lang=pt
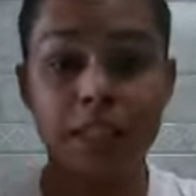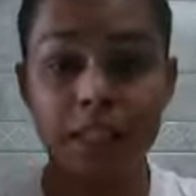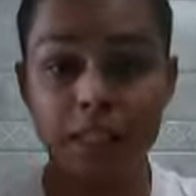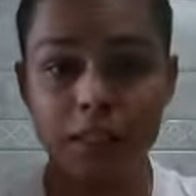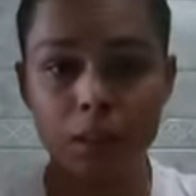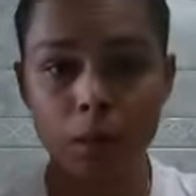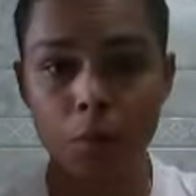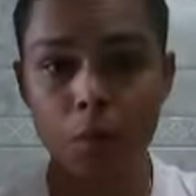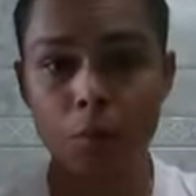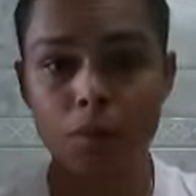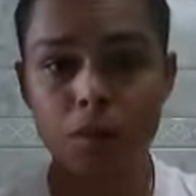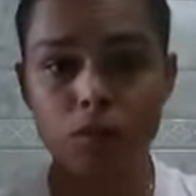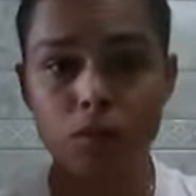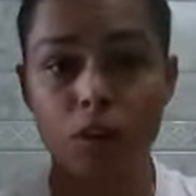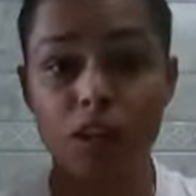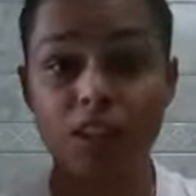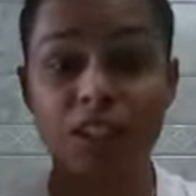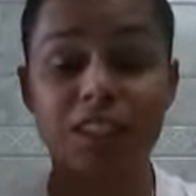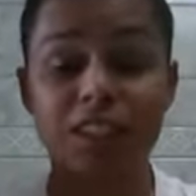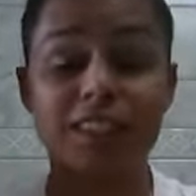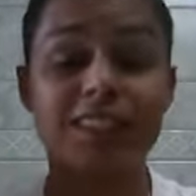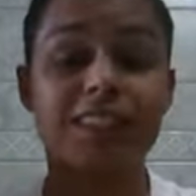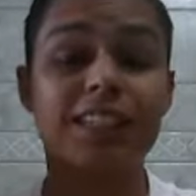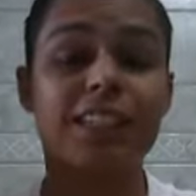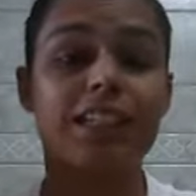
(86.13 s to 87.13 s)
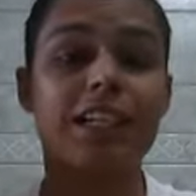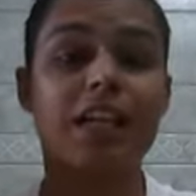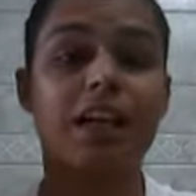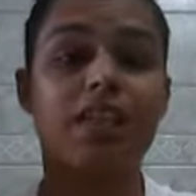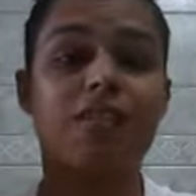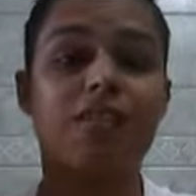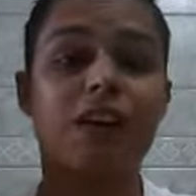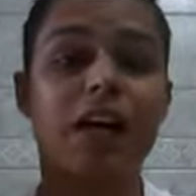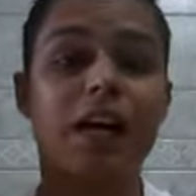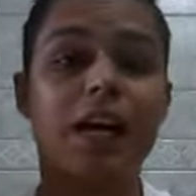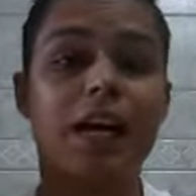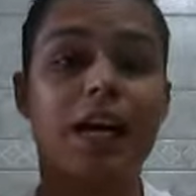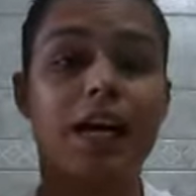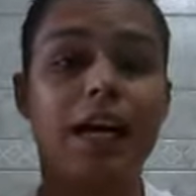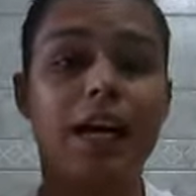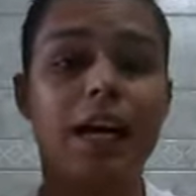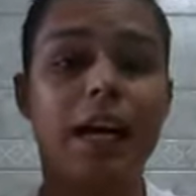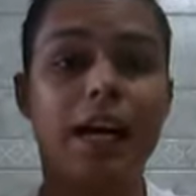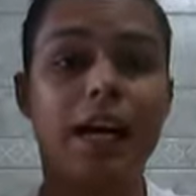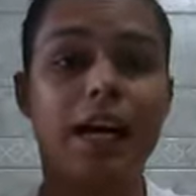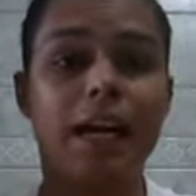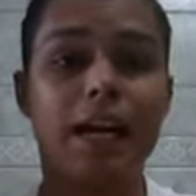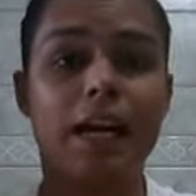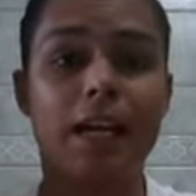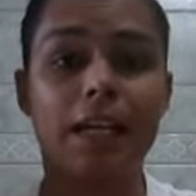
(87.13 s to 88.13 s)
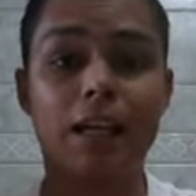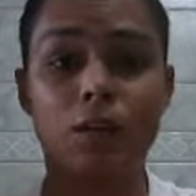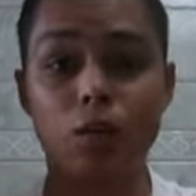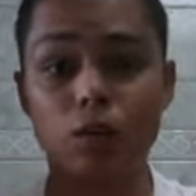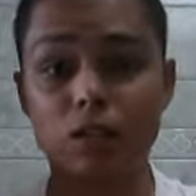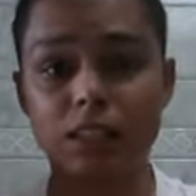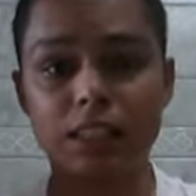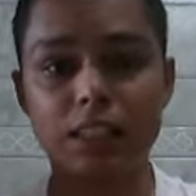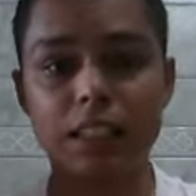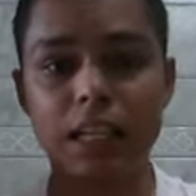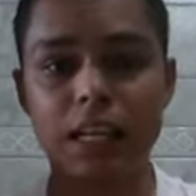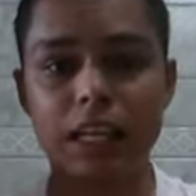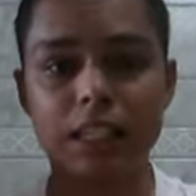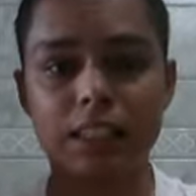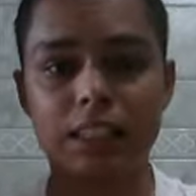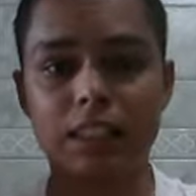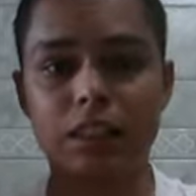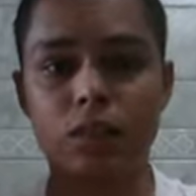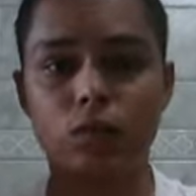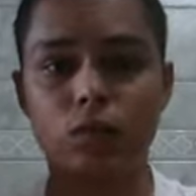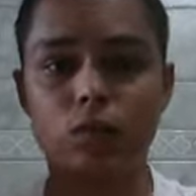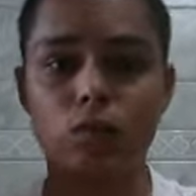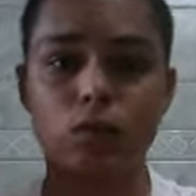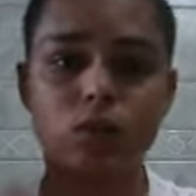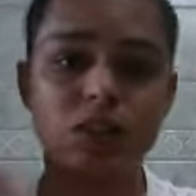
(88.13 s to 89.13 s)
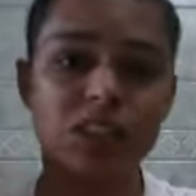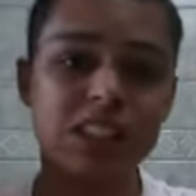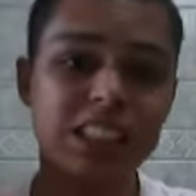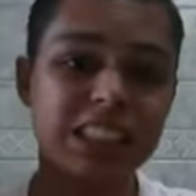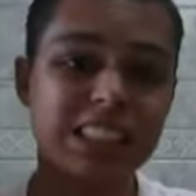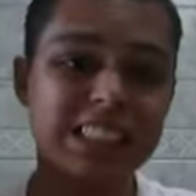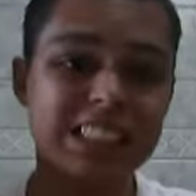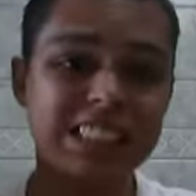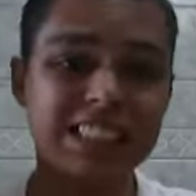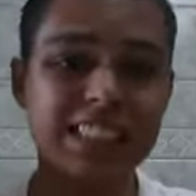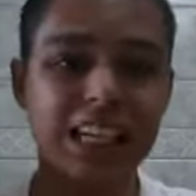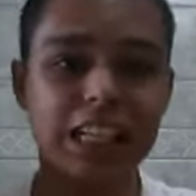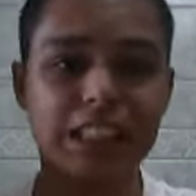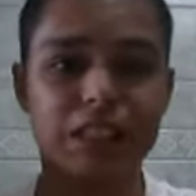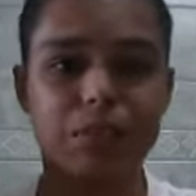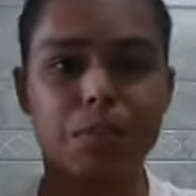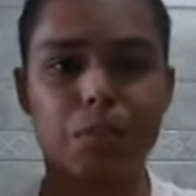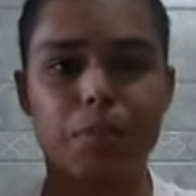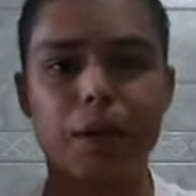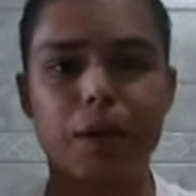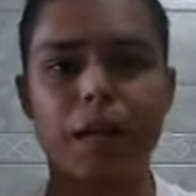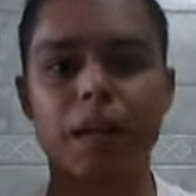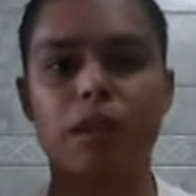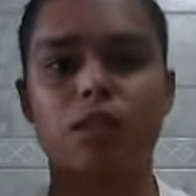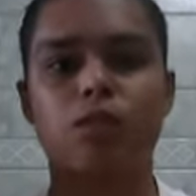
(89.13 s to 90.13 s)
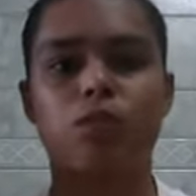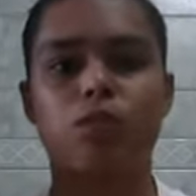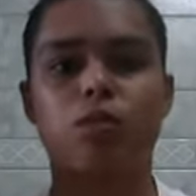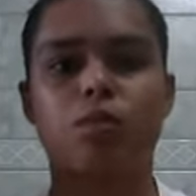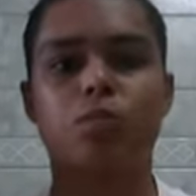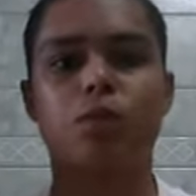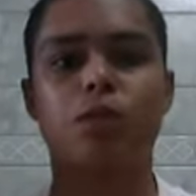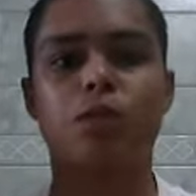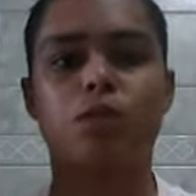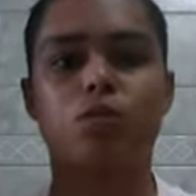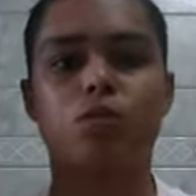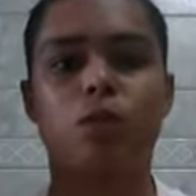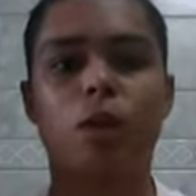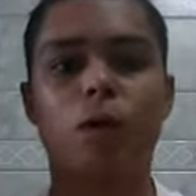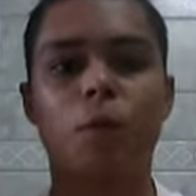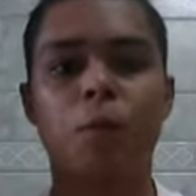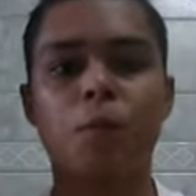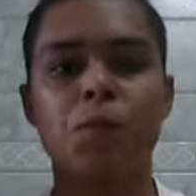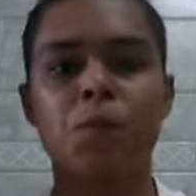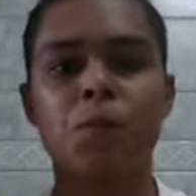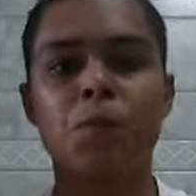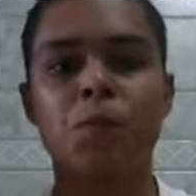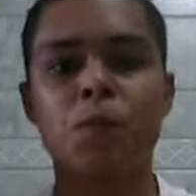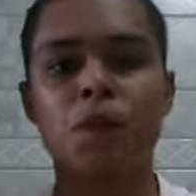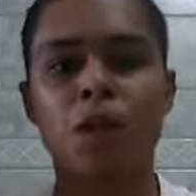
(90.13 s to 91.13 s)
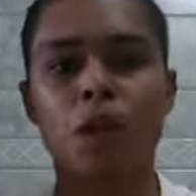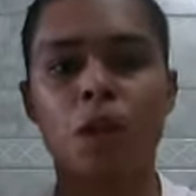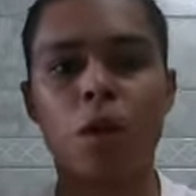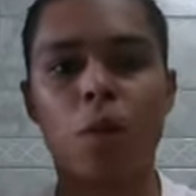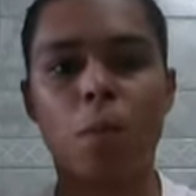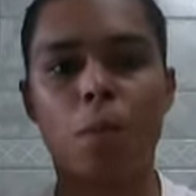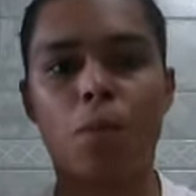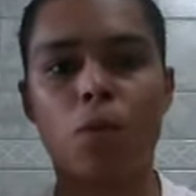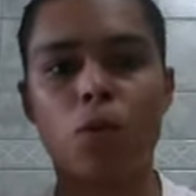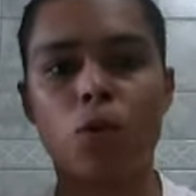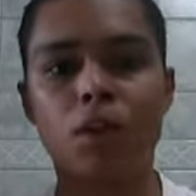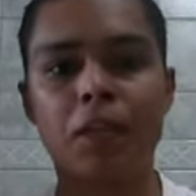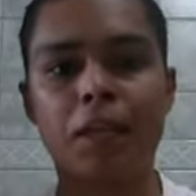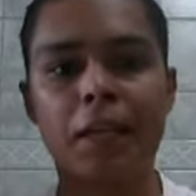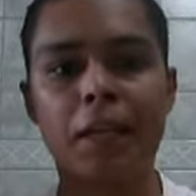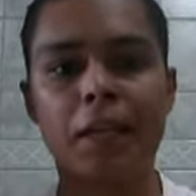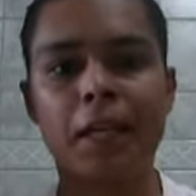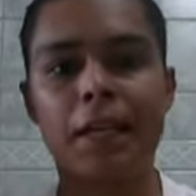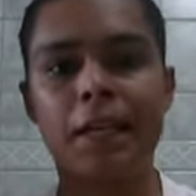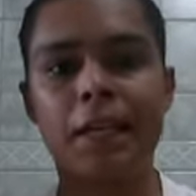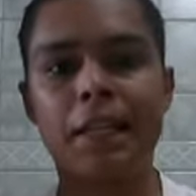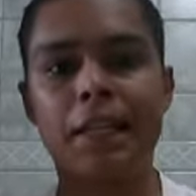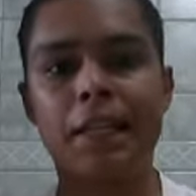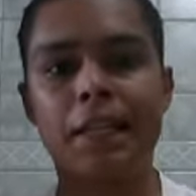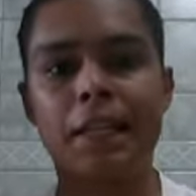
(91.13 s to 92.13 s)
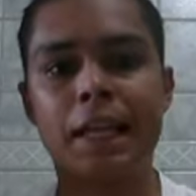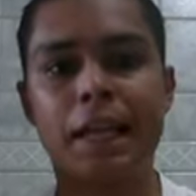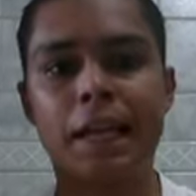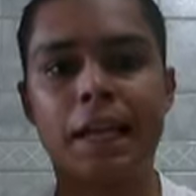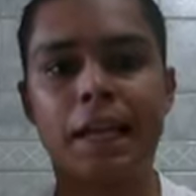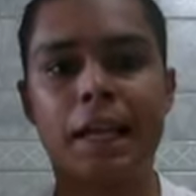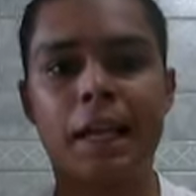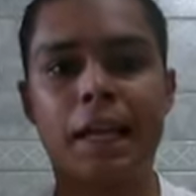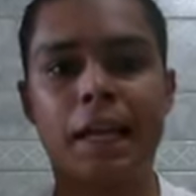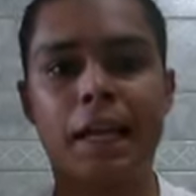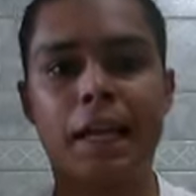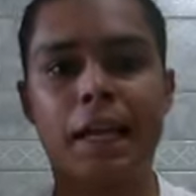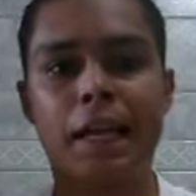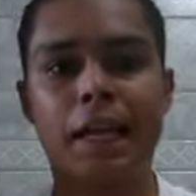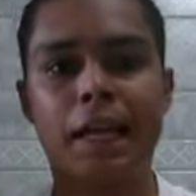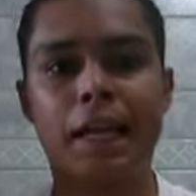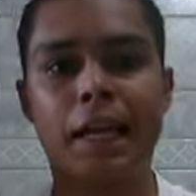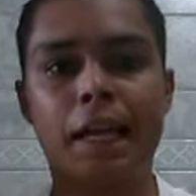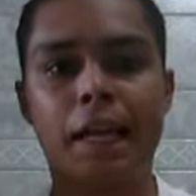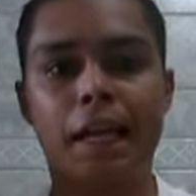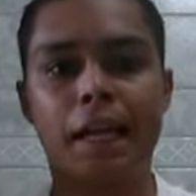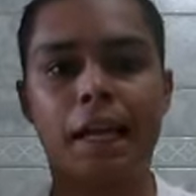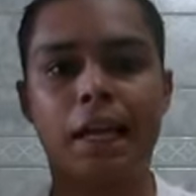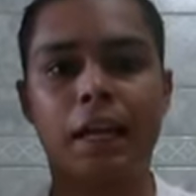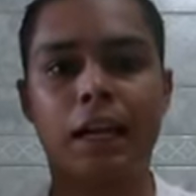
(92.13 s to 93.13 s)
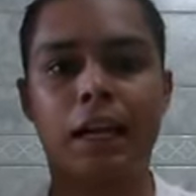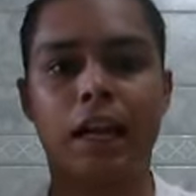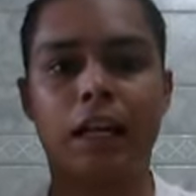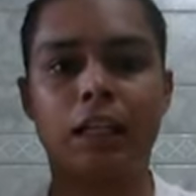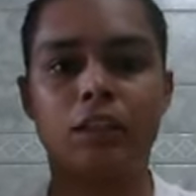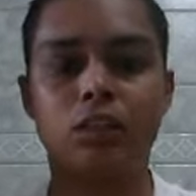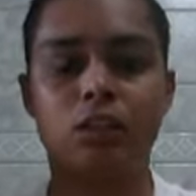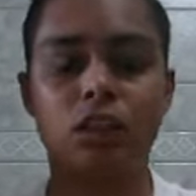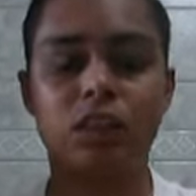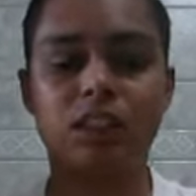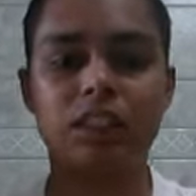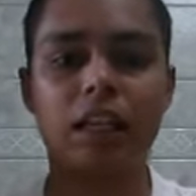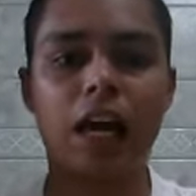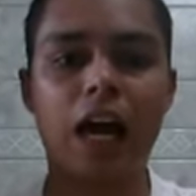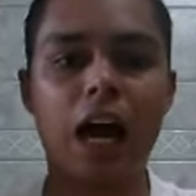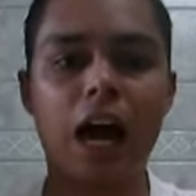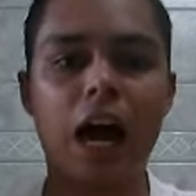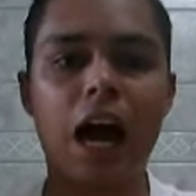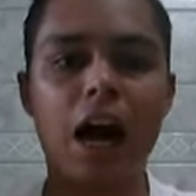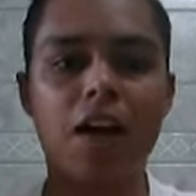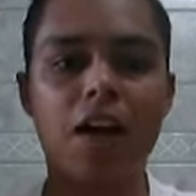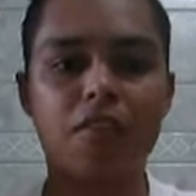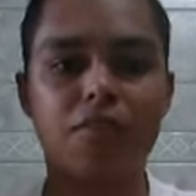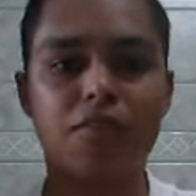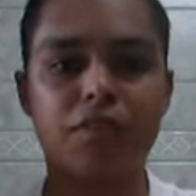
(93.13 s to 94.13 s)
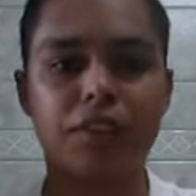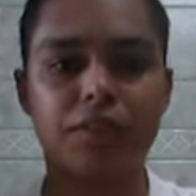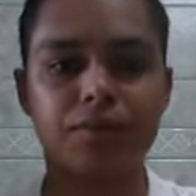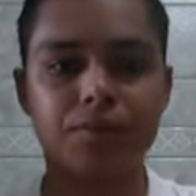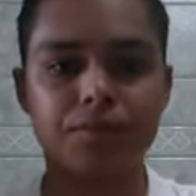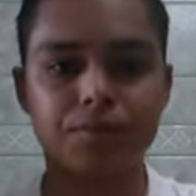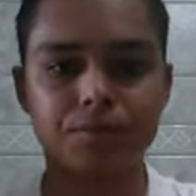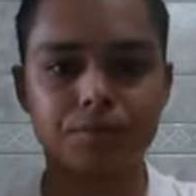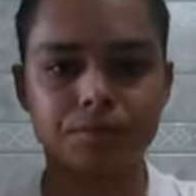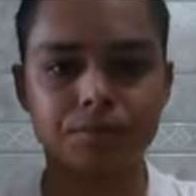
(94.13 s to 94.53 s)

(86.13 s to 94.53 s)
Então, pessoal, a gente tem que levar é, em consideração todos esses aspectos, pessoal, porque é, a nossa ave